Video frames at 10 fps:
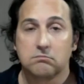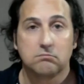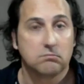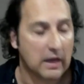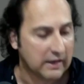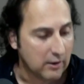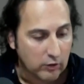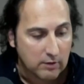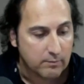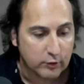Aquí lo que
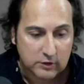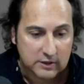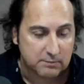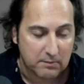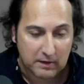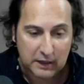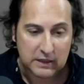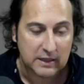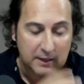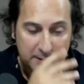importa es
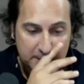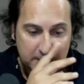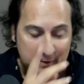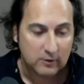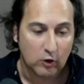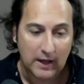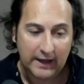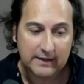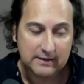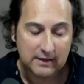permanecer con la
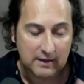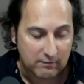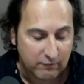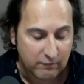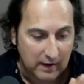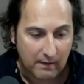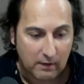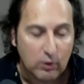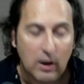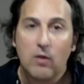gente enfilada a
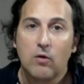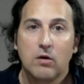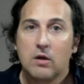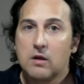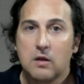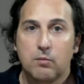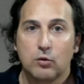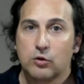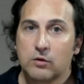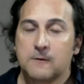tu lado y punto.